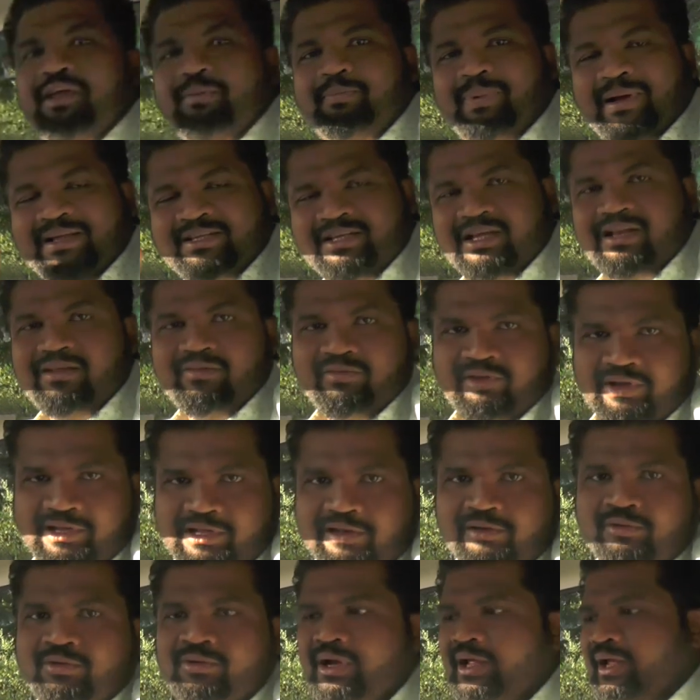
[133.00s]
ఈ పజర్
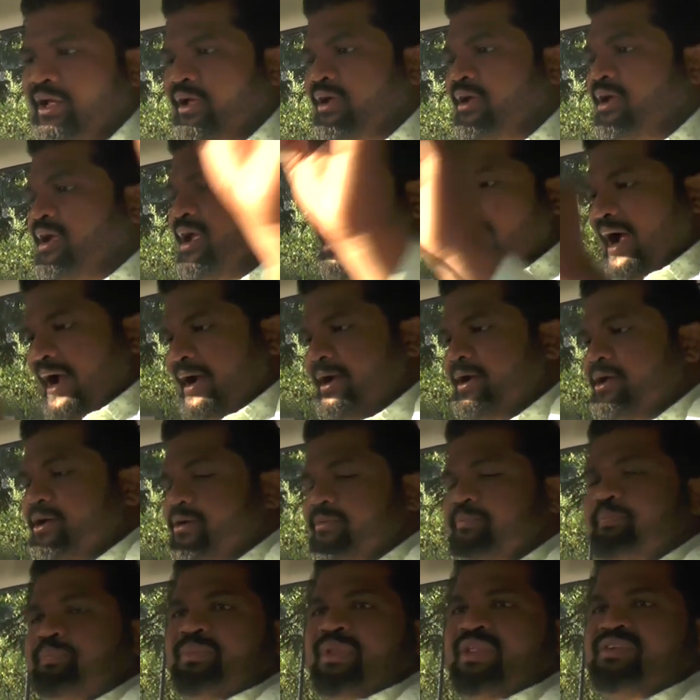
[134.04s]
వెహికల్కి ఉన్నాయి అండ్
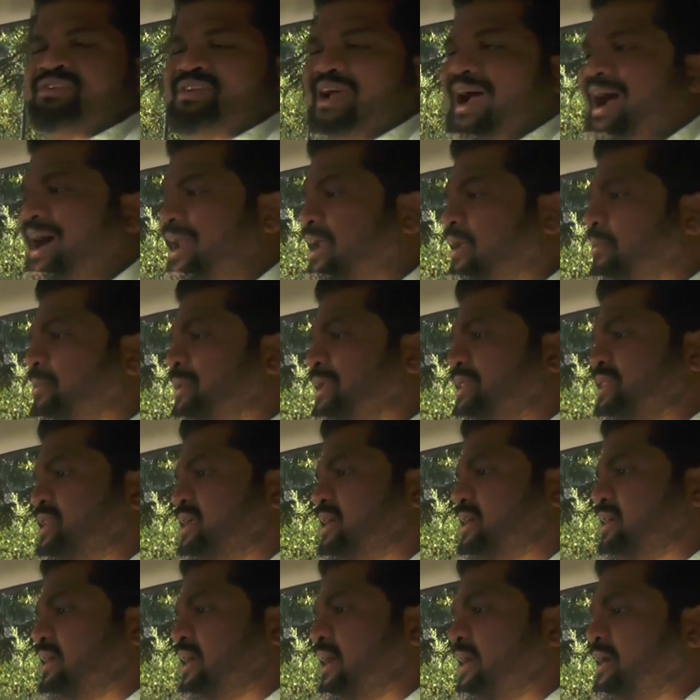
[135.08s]

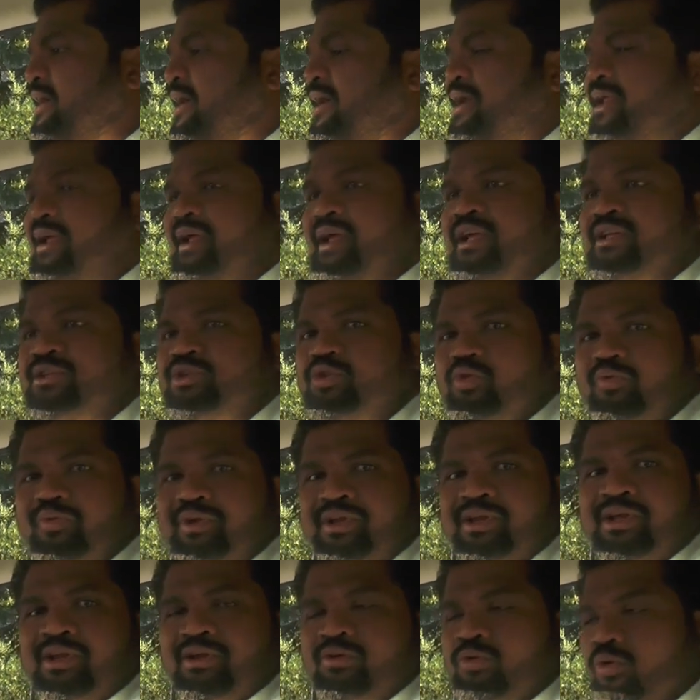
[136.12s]
చాలామంది ఏంటంటే
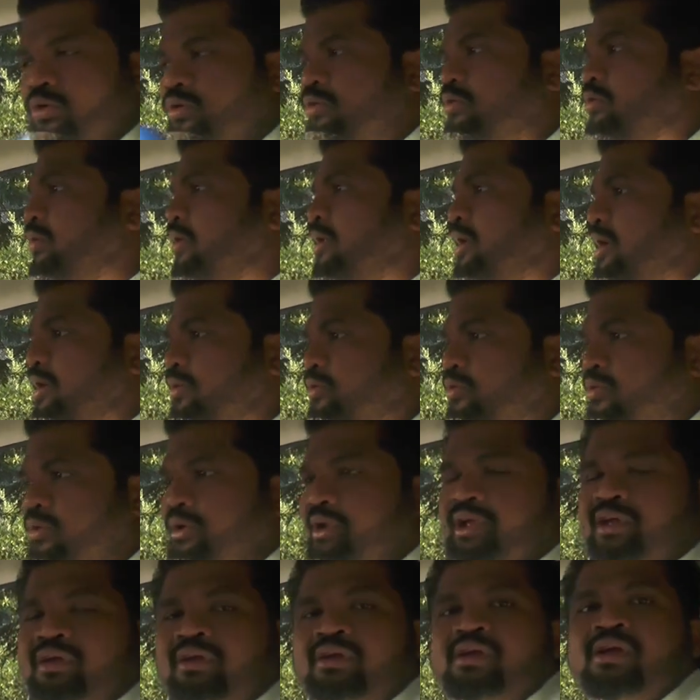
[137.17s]
ఎస్యూవీని
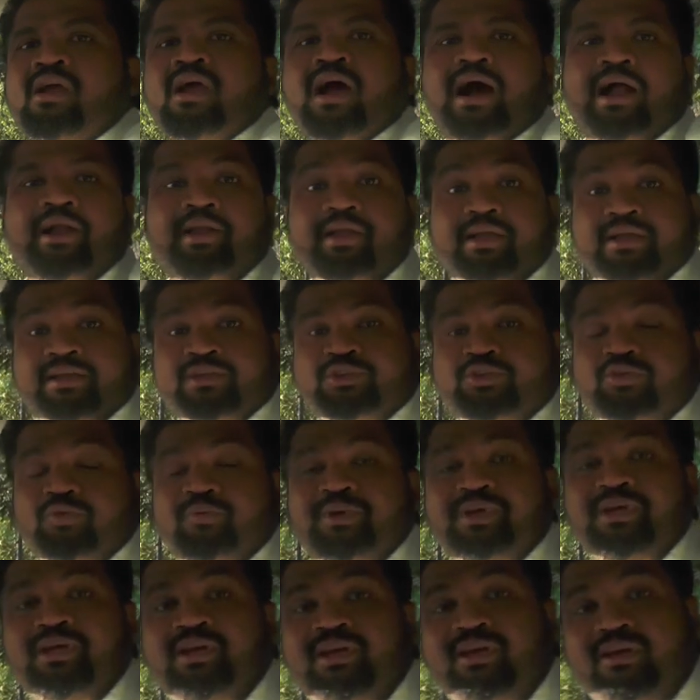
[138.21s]
కొనుక్కోవాలనుకొని అంటే
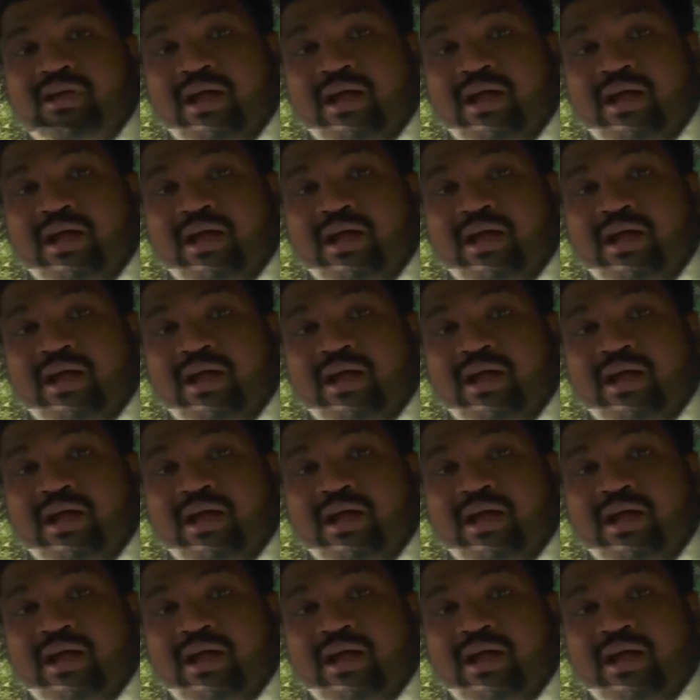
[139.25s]
ఎస్యూవి